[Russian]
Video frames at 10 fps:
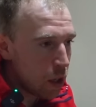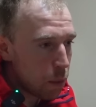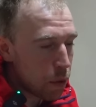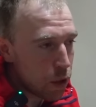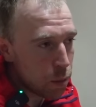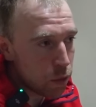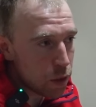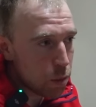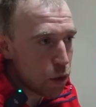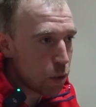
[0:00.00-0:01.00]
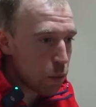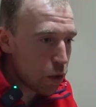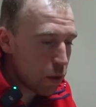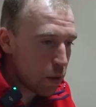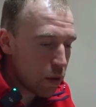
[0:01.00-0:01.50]
Поэтому, возможно,
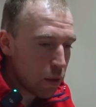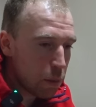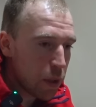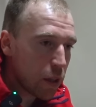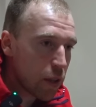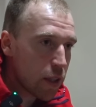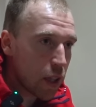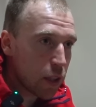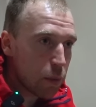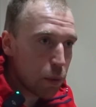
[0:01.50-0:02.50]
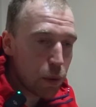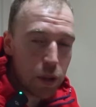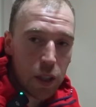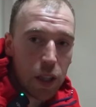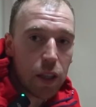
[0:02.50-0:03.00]
может, первые старты будут
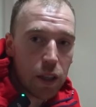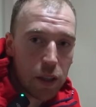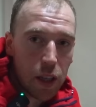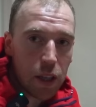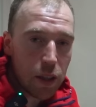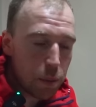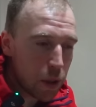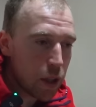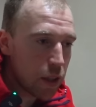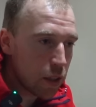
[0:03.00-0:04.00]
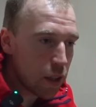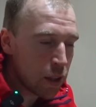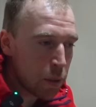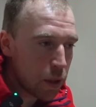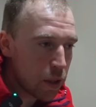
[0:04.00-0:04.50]
не так ярко проходить, как
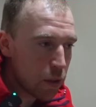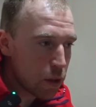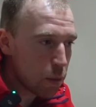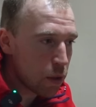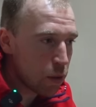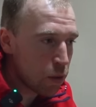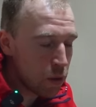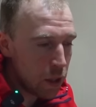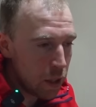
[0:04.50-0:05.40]
нам хотелось бы, но